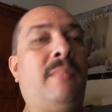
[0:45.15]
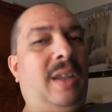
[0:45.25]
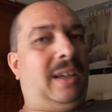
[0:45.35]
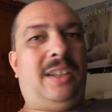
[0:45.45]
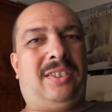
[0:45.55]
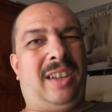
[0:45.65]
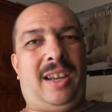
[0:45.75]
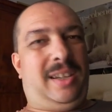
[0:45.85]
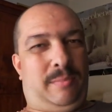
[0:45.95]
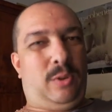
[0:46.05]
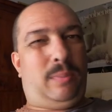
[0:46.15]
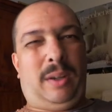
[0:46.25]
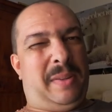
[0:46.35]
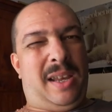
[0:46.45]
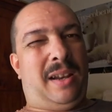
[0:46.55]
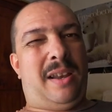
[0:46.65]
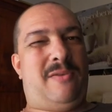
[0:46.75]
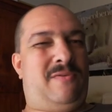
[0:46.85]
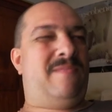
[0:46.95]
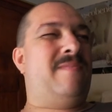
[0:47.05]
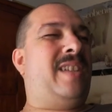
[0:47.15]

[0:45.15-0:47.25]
alle 6, il mio barbiere è un